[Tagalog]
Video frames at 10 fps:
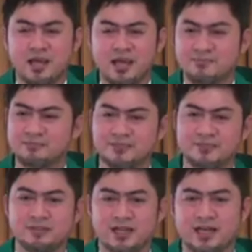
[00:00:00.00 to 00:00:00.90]
Alam
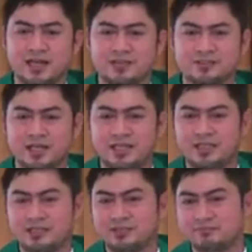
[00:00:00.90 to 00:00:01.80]
niyo, hanggang ngayon
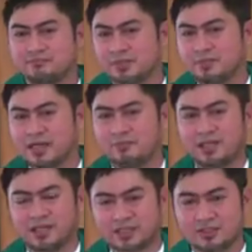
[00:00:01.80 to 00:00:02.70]
ay pag
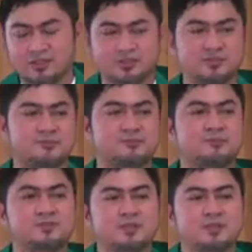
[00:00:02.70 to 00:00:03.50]
binabalikan ko yung